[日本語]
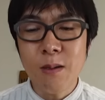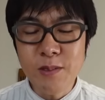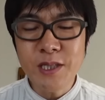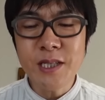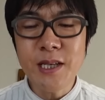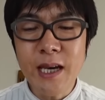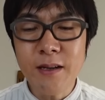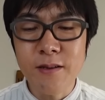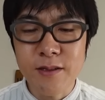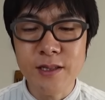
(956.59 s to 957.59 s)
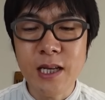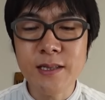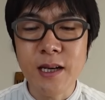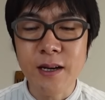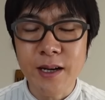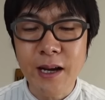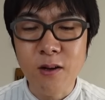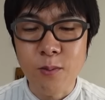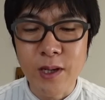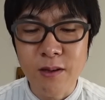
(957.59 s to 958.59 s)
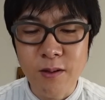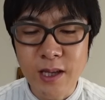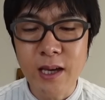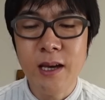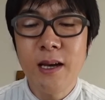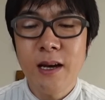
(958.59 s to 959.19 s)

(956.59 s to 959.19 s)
MCX1000 さんからのコメントで、